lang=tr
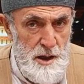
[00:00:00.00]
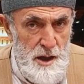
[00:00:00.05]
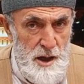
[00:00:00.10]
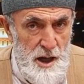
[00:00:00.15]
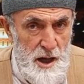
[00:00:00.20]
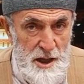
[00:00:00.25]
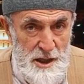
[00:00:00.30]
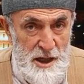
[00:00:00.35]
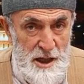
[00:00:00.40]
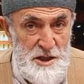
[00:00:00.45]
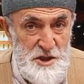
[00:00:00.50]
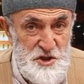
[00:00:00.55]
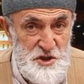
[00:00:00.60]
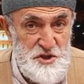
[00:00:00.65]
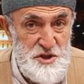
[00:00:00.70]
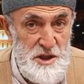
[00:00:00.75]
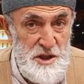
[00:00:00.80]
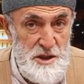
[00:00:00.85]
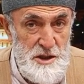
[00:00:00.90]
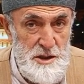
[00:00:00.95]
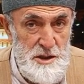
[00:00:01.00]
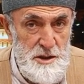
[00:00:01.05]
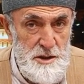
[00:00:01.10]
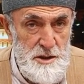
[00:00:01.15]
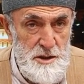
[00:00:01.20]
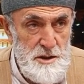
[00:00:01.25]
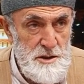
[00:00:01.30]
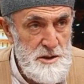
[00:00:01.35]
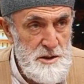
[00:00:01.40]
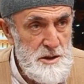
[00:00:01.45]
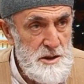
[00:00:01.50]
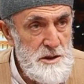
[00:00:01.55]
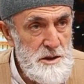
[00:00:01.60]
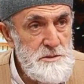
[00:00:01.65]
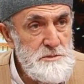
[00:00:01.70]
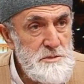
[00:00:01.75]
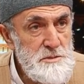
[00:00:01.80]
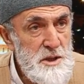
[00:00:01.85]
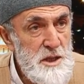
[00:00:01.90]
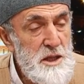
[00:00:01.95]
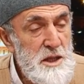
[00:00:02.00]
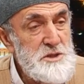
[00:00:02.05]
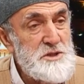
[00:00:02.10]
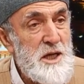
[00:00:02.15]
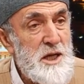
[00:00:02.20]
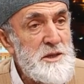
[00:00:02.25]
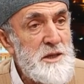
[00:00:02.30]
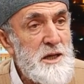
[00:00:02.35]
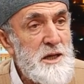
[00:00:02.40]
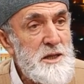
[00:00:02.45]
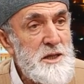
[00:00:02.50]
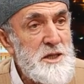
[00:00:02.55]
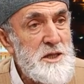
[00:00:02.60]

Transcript: arayış insanların